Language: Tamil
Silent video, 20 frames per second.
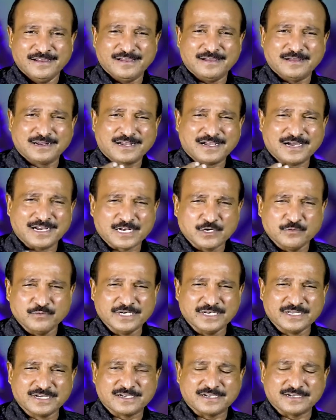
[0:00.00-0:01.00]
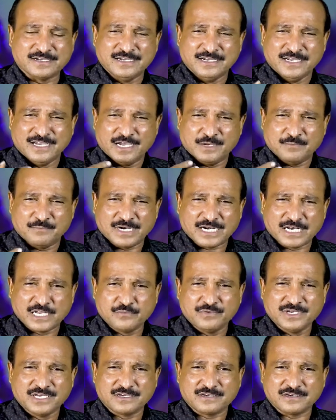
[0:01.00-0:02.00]
என் கணவனுக்கு என்
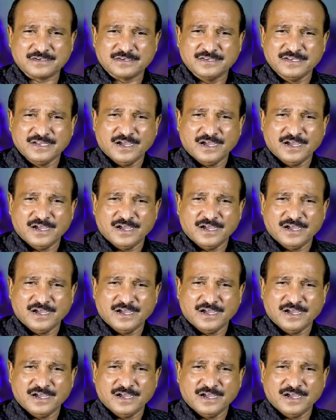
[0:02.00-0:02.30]
மனைவிக்கு